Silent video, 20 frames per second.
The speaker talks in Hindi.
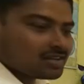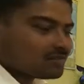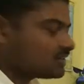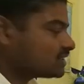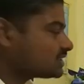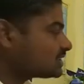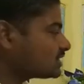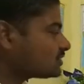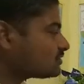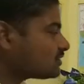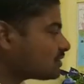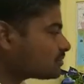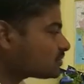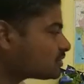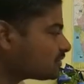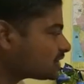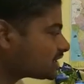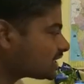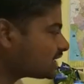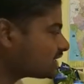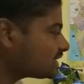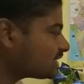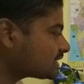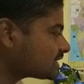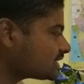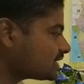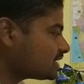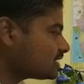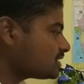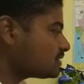वैसे तो आपको बता दें
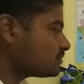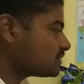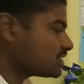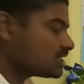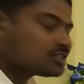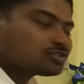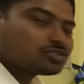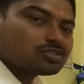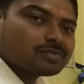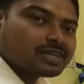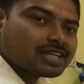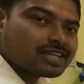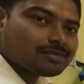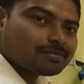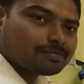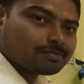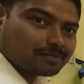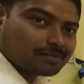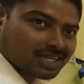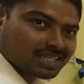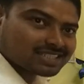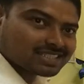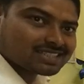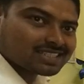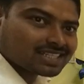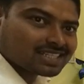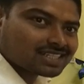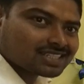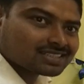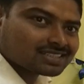कि बी एच में
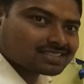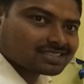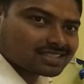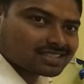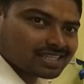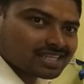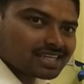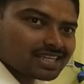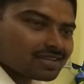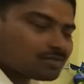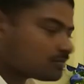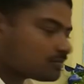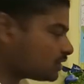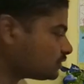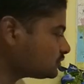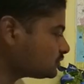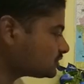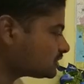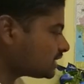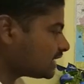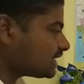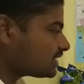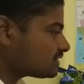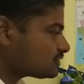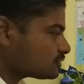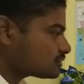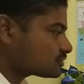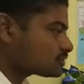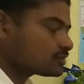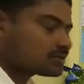मास्टर्स के बहुत सारे
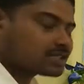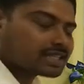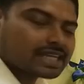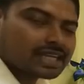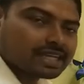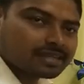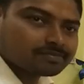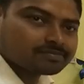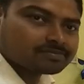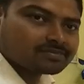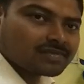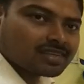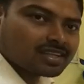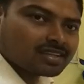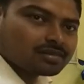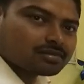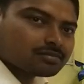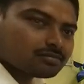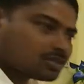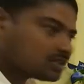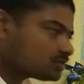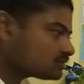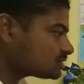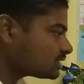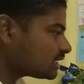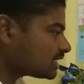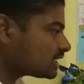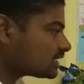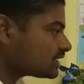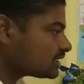कोर्स होते हैं बहुत
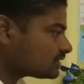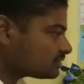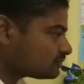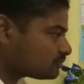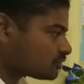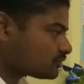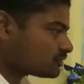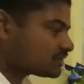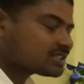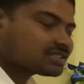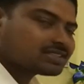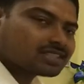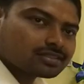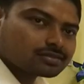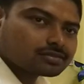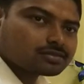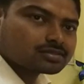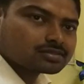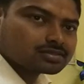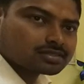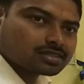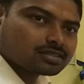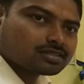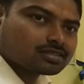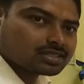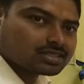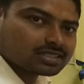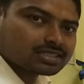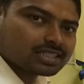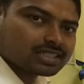सारे प्रोफेशनल कोर्स
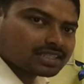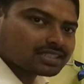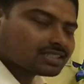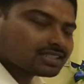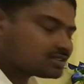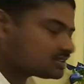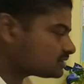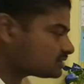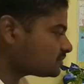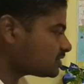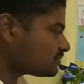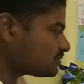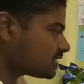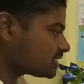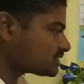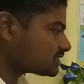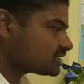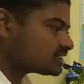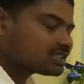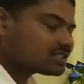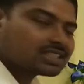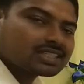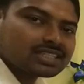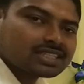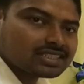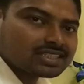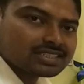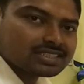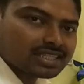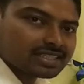और इत्यादि जिनमें मास्टर डिग्री
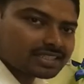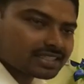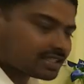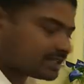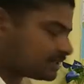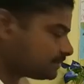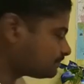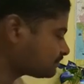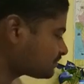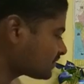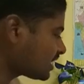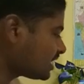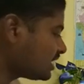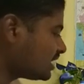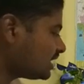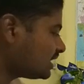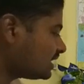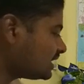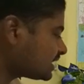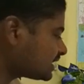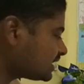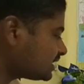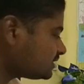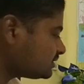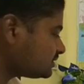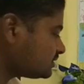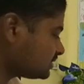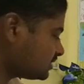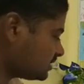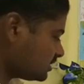दी जाती है
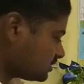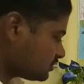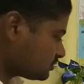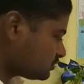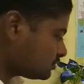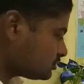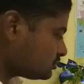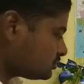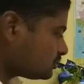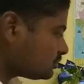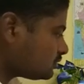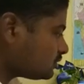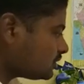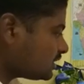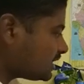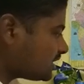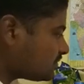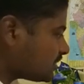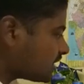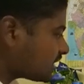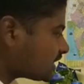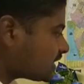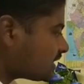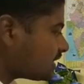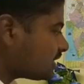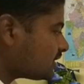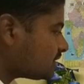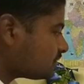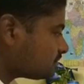लेकिन कुछ जो एम के